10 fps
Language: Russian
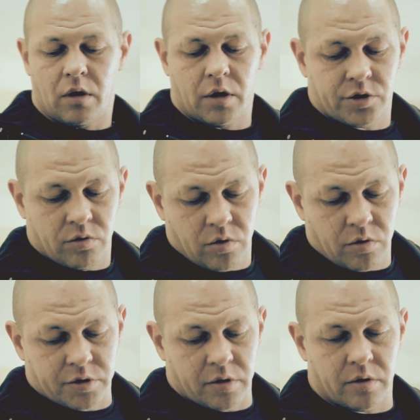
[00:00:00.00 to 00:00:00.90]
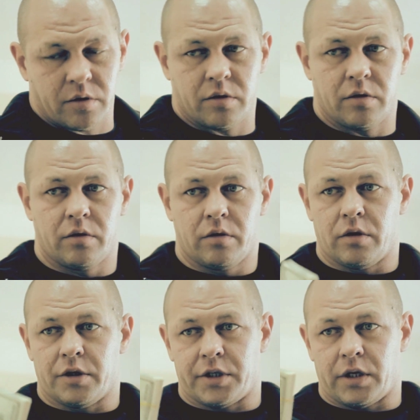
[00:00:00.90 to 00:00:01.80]
А за угрозы?
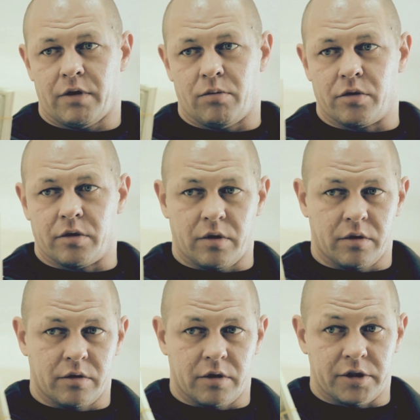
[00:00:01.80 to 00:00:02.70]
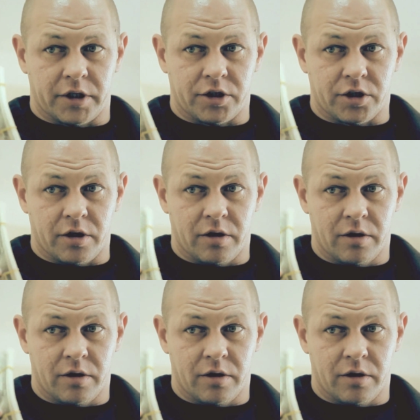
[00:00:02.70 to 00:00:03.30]
на острова будет десяточка.